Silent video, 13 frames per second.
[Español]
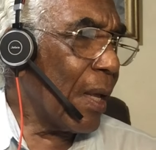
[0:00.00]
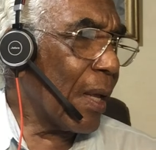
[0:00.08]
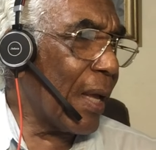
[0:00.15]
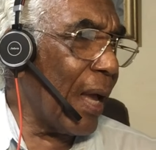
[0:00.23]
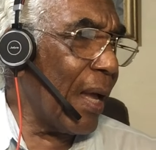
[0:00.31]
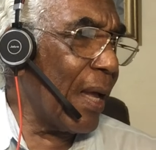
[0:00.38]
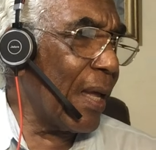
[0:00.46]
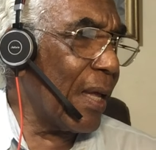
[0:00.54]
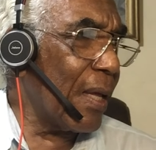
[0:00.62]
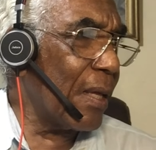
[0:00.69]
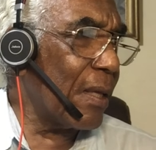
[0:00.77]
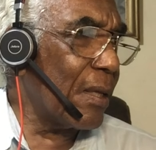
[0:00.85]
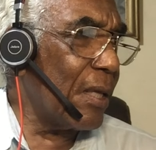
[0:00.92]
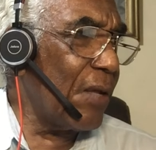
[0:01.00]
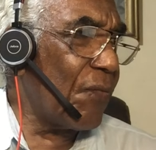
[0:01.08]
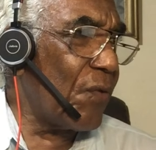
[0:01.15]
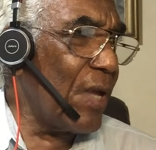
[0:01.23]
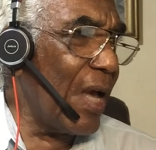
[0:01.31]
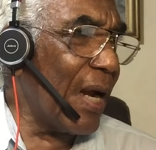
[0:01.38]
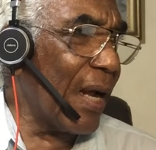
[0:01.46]
que
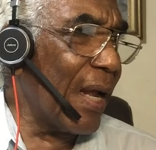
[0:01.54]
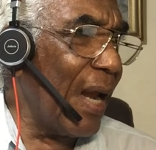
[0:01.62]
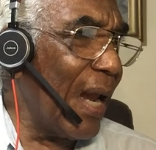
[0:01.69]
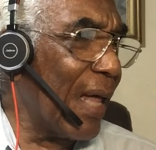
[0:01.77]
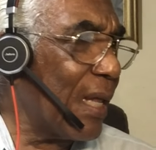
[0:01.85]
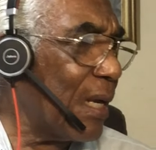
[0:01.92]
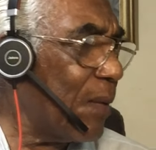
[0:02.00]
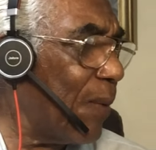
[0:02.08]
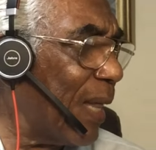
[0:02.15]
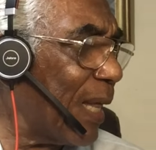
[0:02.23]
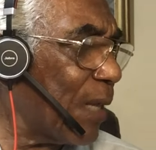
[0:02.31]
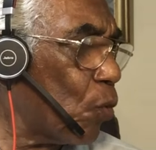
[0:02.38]
difieran en la derivada